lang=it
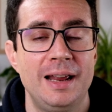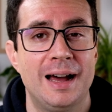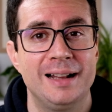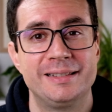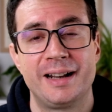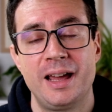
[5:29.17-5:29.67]

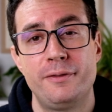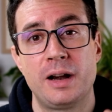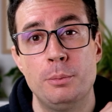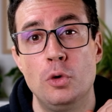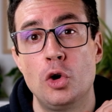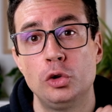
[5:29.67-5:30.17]
altre e
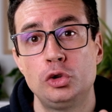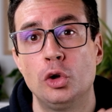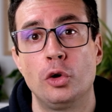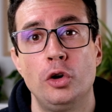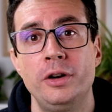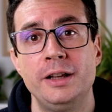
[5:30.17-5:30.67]
avremo un
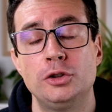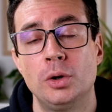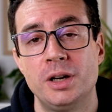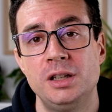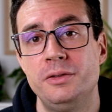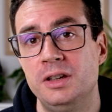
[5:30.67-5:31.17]
contorno netto
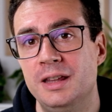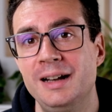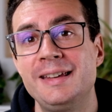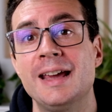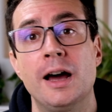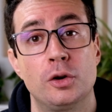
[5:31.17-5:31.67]
che divide il
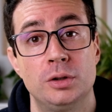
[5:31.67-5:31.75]
chiaro